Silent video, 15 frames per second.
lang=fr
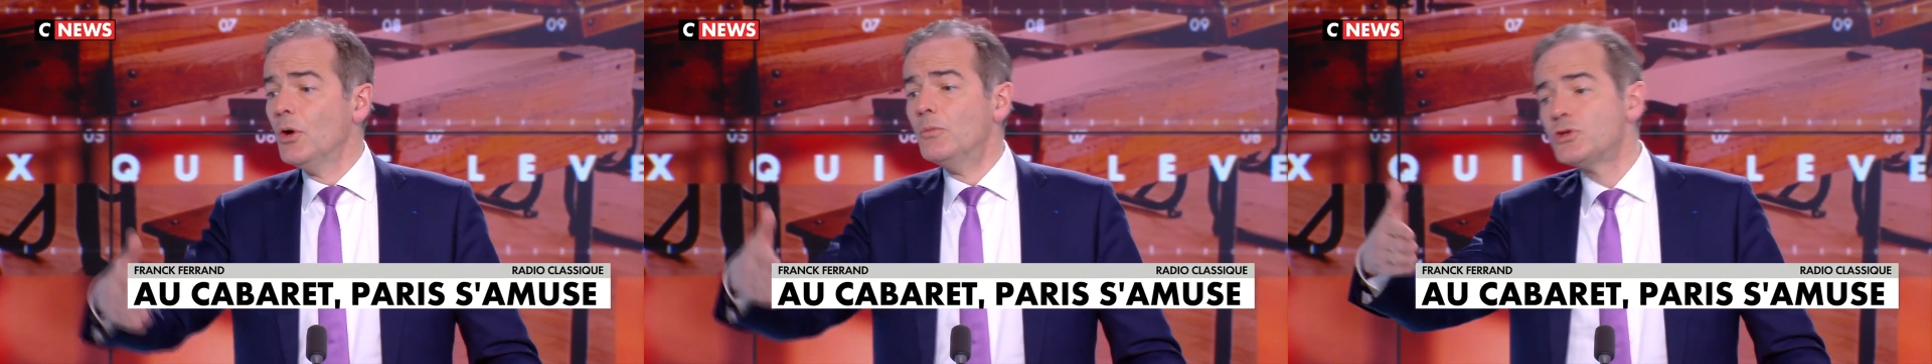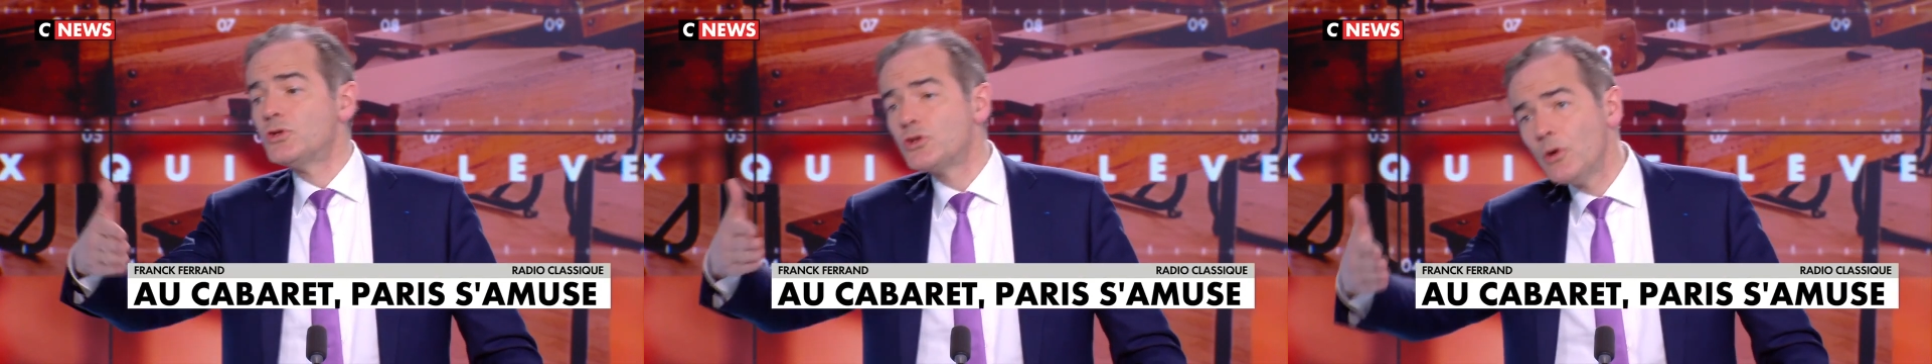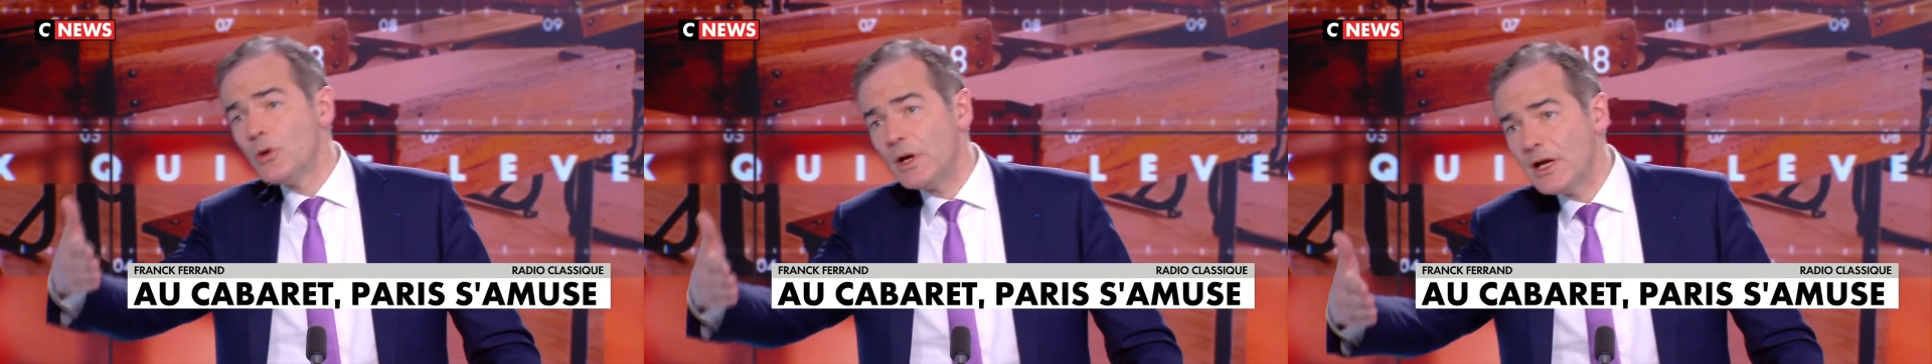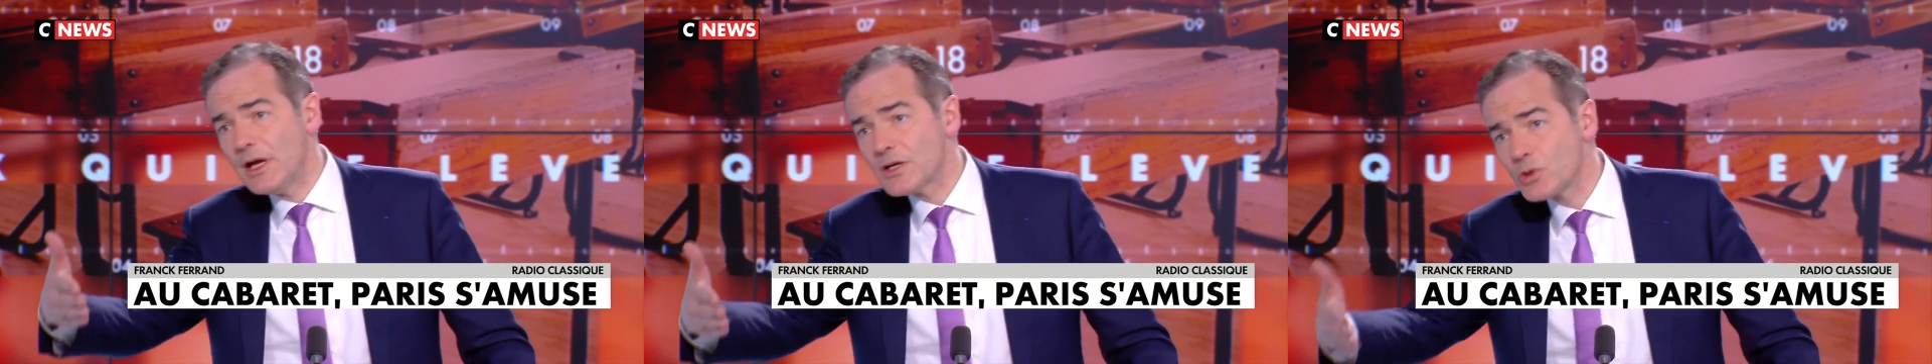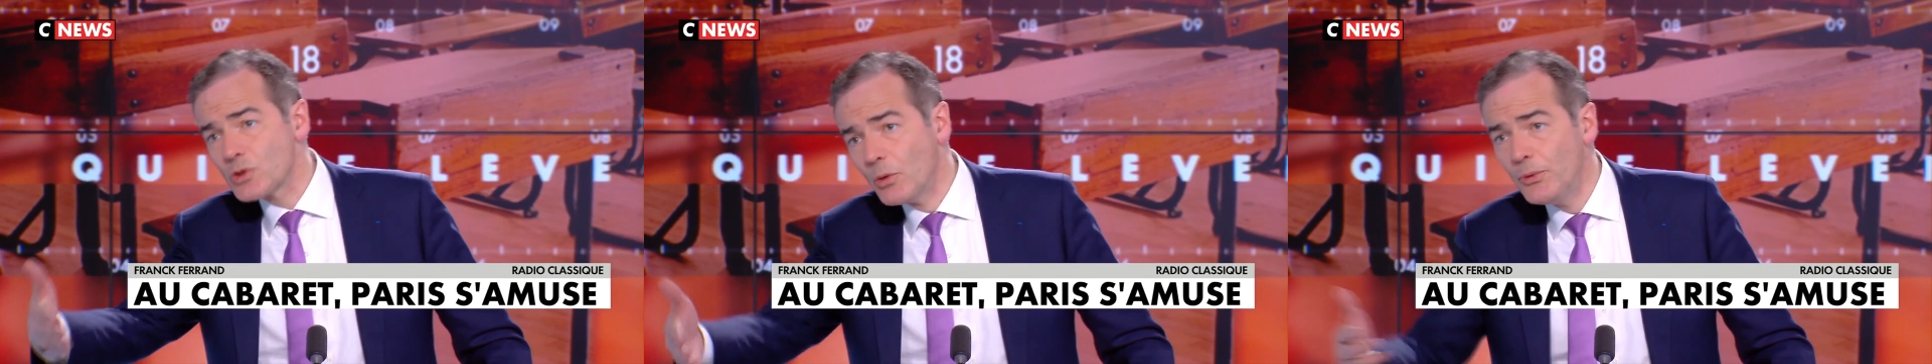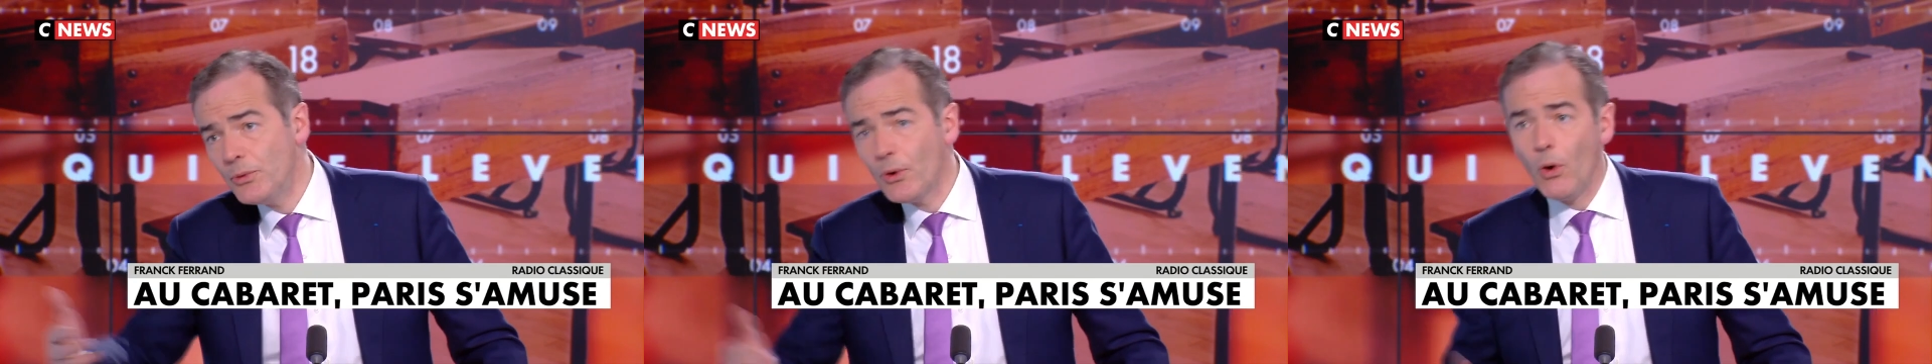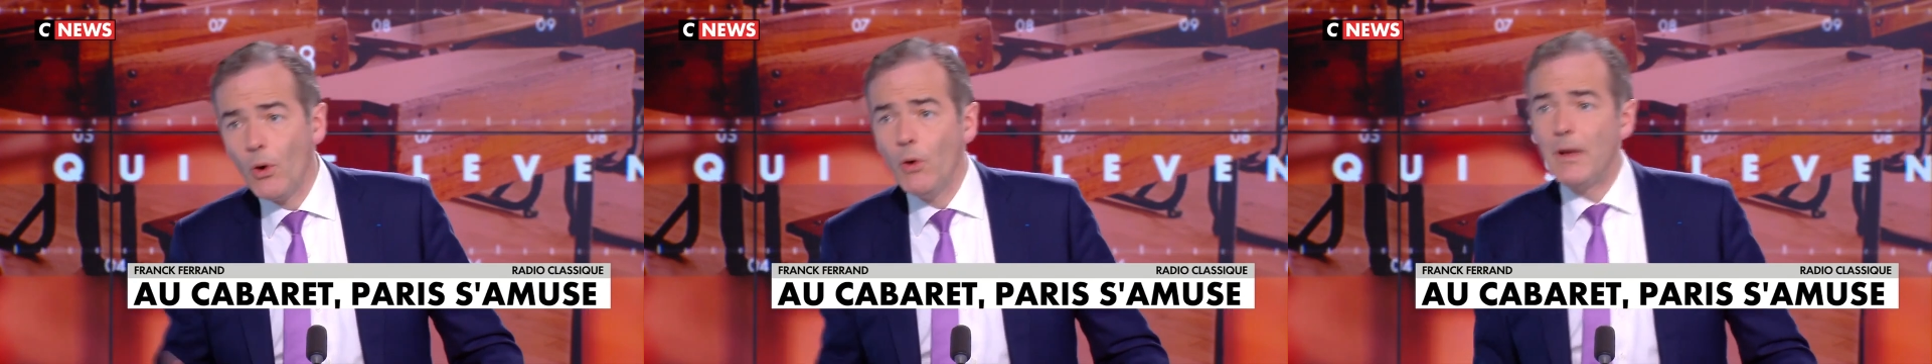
monsieur allait à son bureau,